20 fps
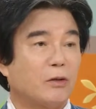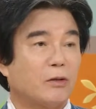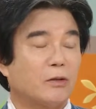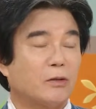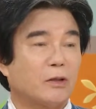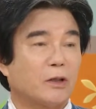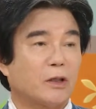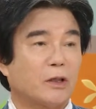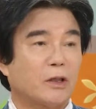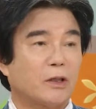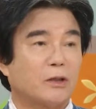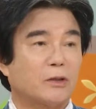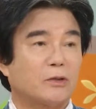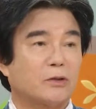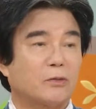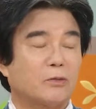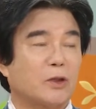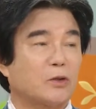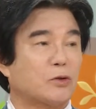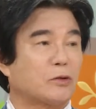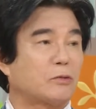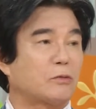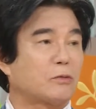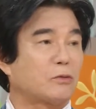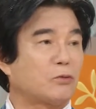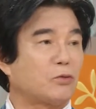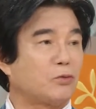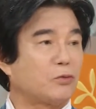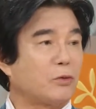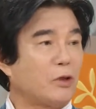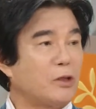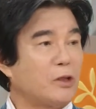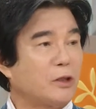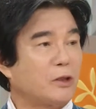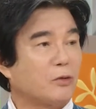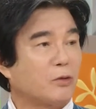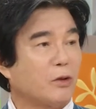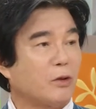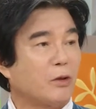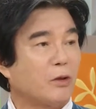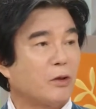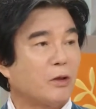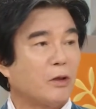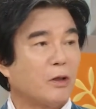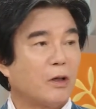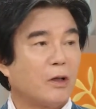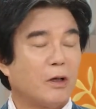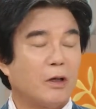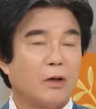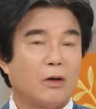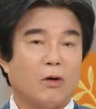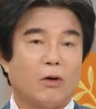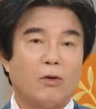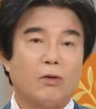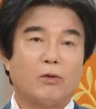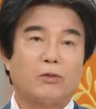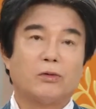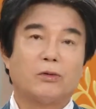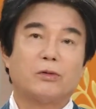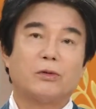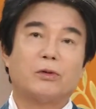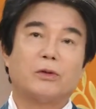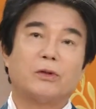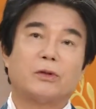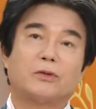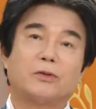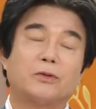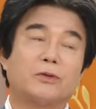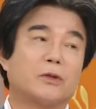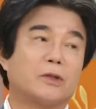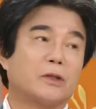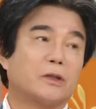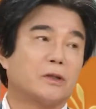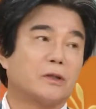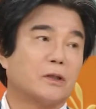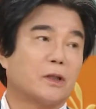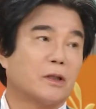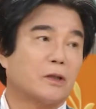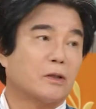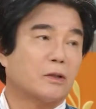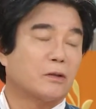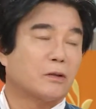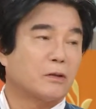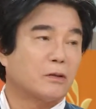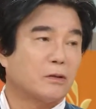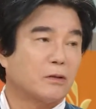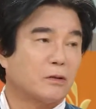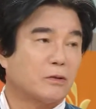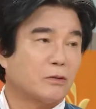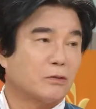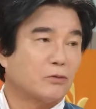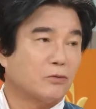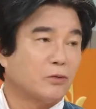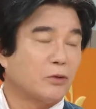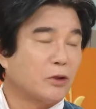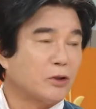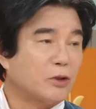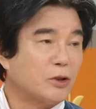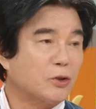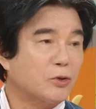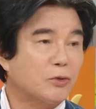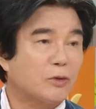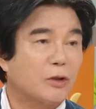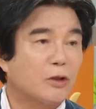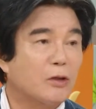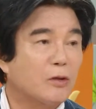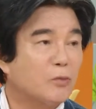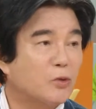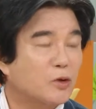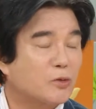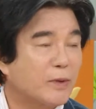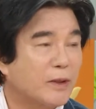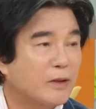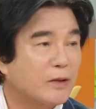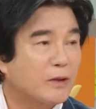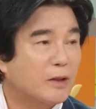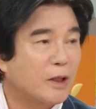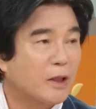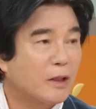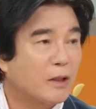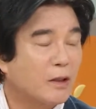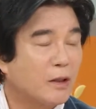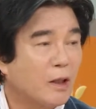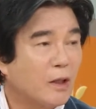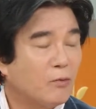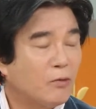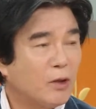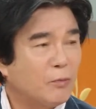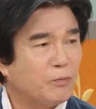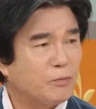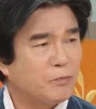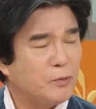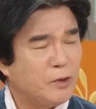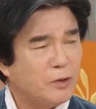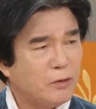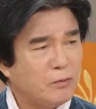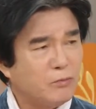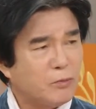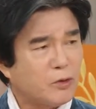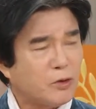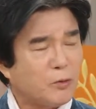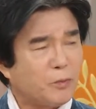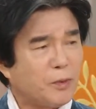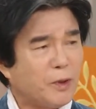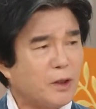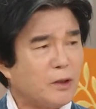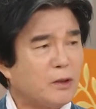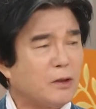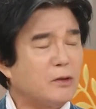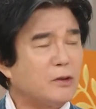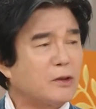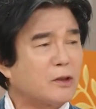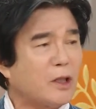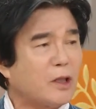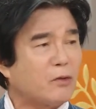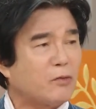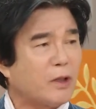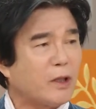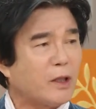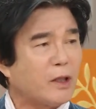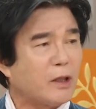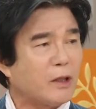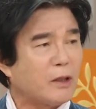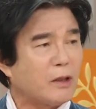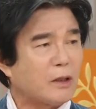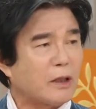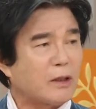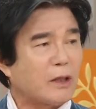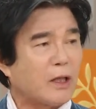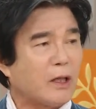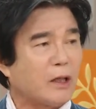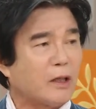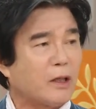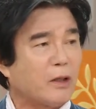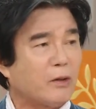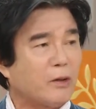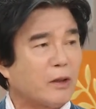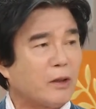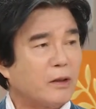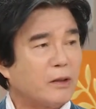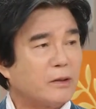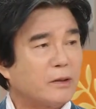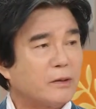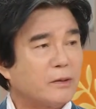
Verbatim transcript: 근데 정말 손 떨리시고요. 얼굴 근육이 이제 그 굳어지시고 그런 걸 모습 봤는데 이런 뭐 특별한 이런 증상이 왜 나타날까요, 이게?